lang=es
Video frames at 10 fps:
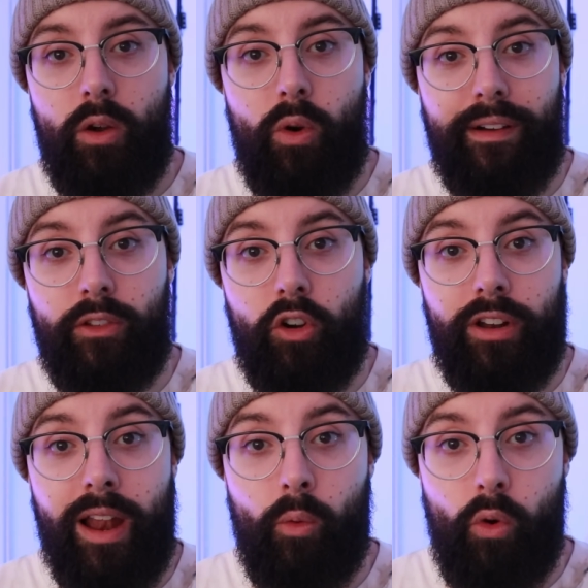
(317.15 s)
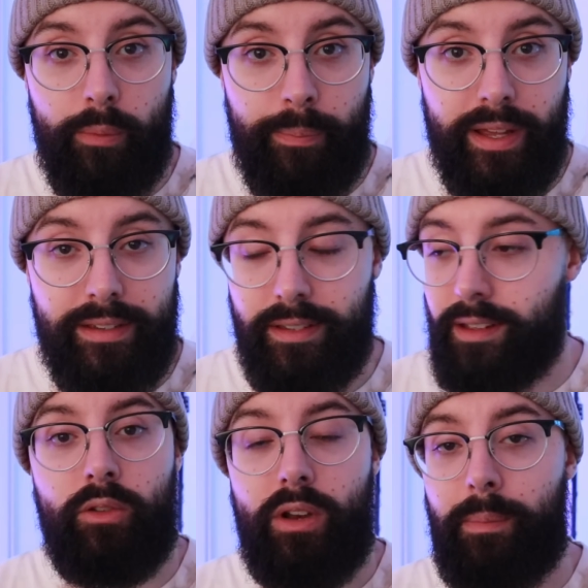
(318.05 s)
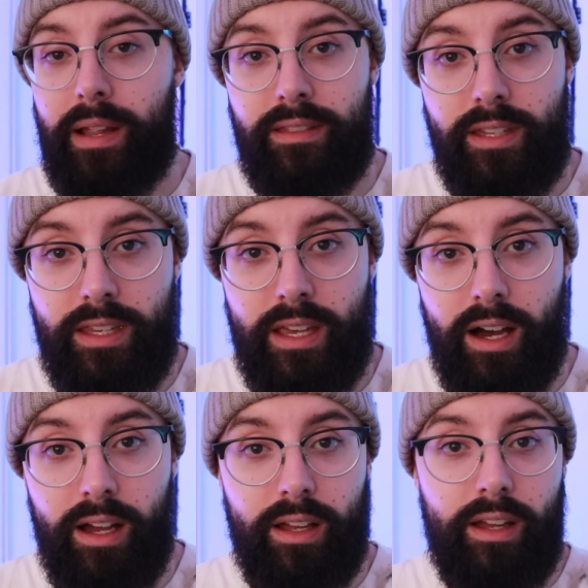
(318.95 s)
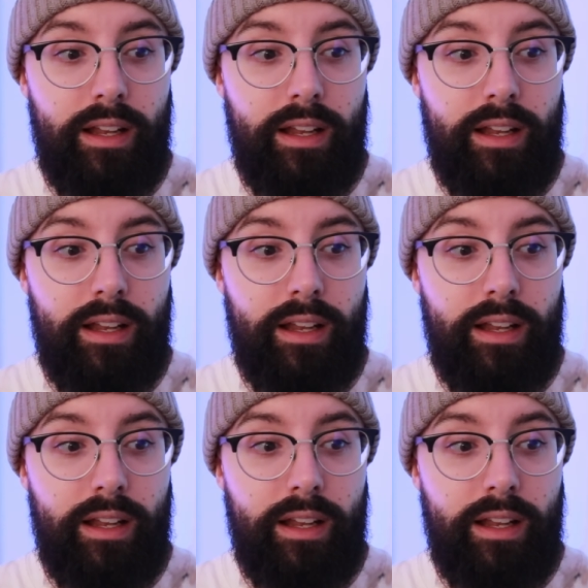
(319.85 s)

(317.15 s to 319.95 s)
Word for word: cuando con el WordPress y una plantilla